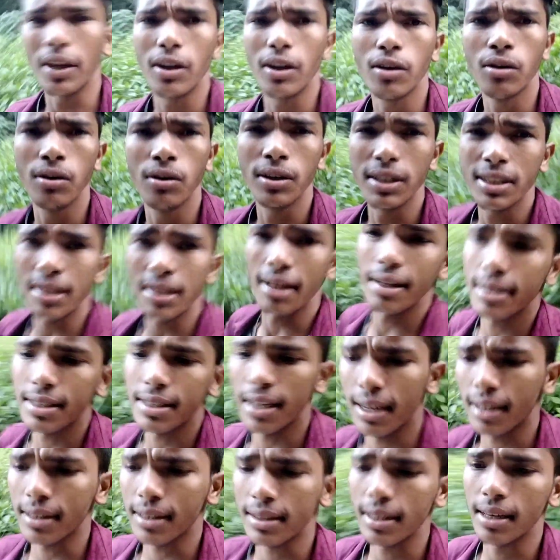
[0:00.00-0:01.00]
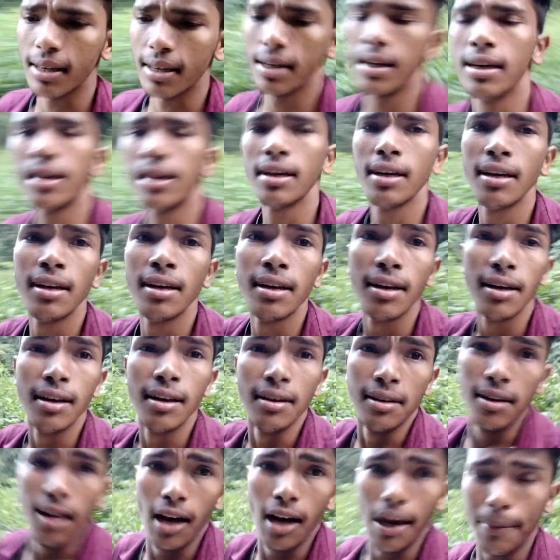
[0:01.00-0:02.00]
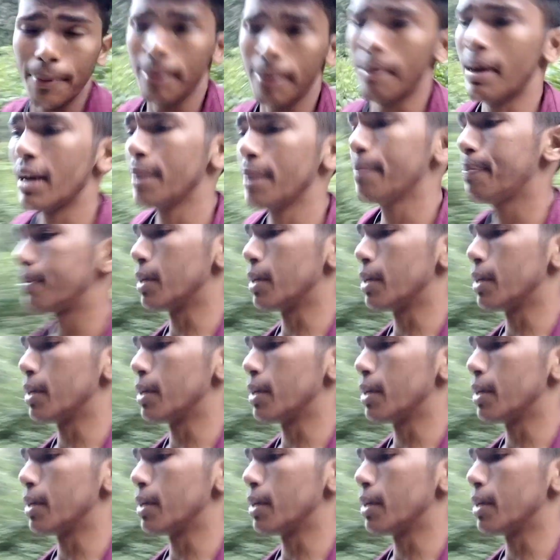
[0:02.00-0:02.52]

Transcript: पी लो इतना अच्छा लगता है अब हमारी